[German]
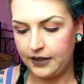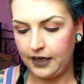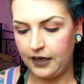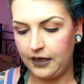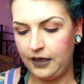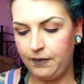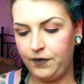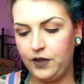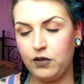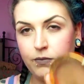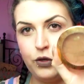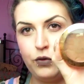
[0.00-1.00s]
Sachen nehmen, wie
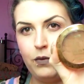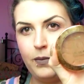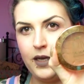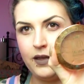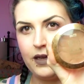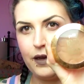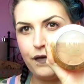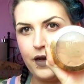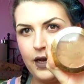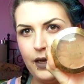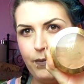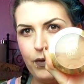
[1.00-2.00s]
zum Beispiel mein
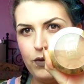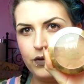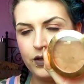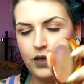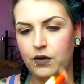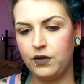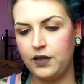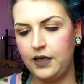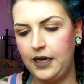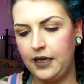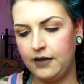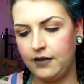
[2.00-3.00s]
Safari Bronzer aus der
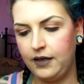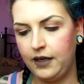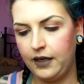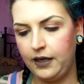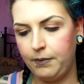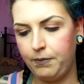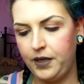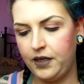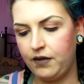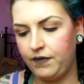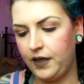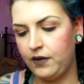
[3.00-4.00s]
letztjährigen
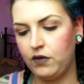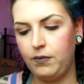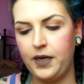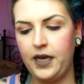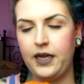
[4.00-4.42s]
P2 Sommer